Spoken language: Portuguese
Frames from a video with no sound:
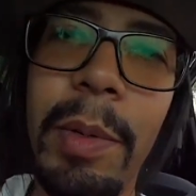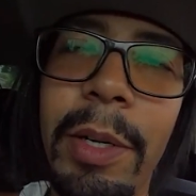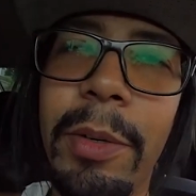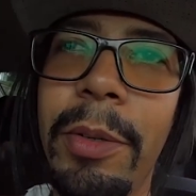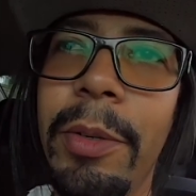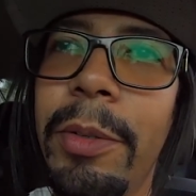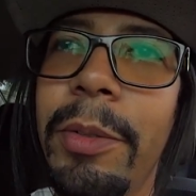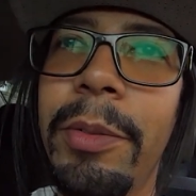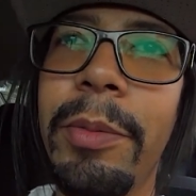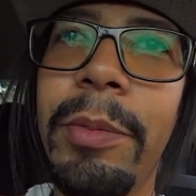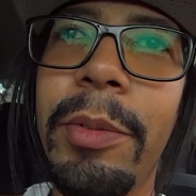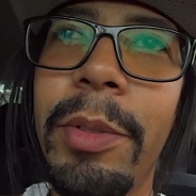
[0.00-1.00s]
bagulho
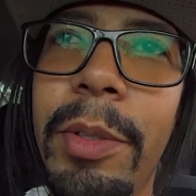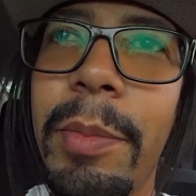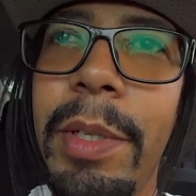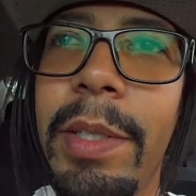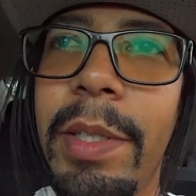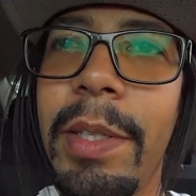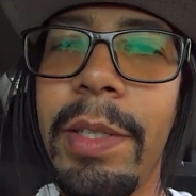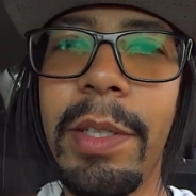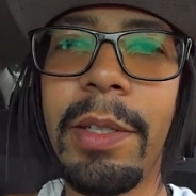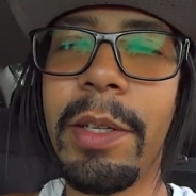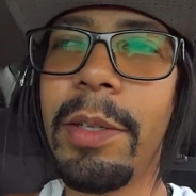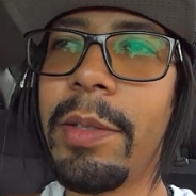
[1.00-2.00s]
totalmente
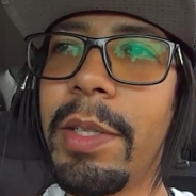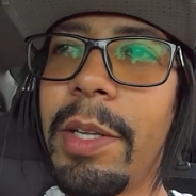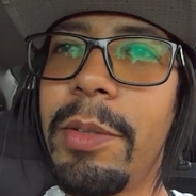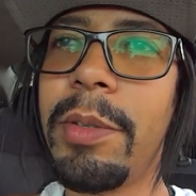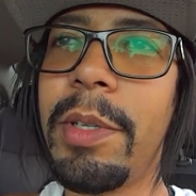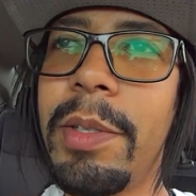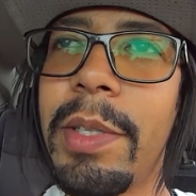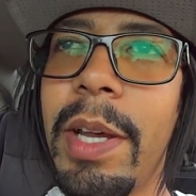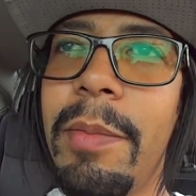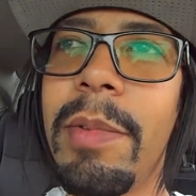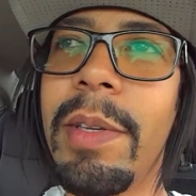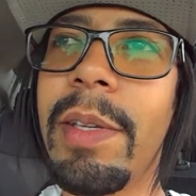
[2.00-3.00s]
esquisito aqui nos Estados Unidos, sabe?